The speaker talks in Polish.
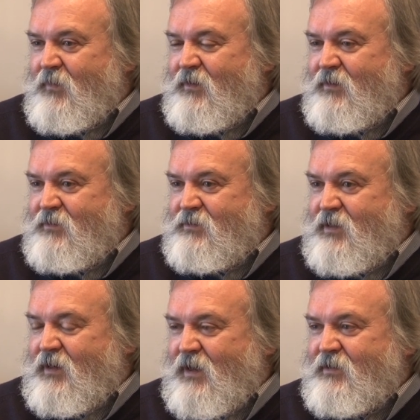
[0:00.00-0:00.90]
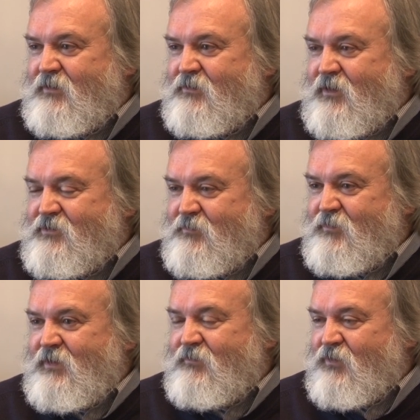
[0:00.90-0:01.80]
e, starania, to znaczy
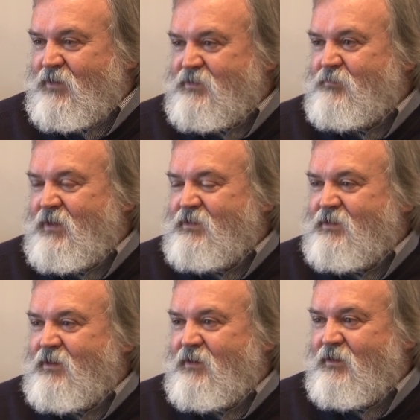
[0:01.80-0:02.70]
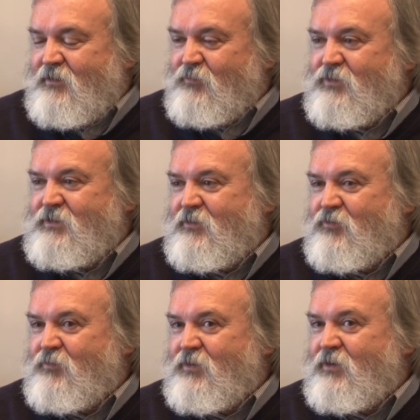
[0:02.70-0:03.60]
my, władze miejskie i
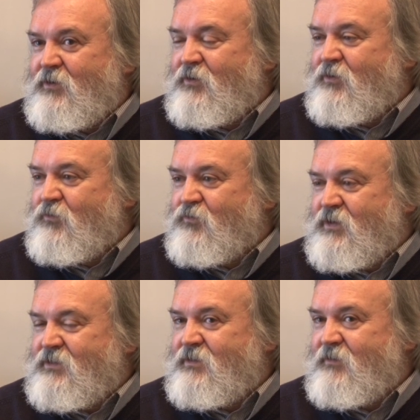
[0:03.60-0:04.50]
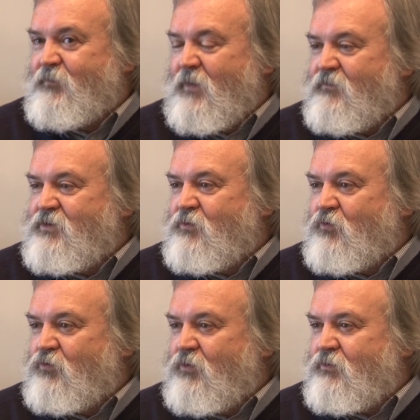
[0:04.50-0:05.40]
muzeum i, i, i ówczesny Wydział
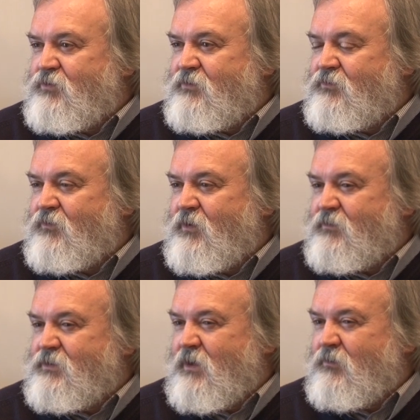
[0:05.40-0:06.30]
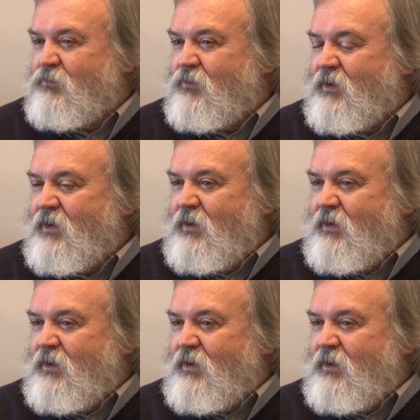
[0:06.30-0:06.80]
Kultury Urzędu Wojewódzkiego, który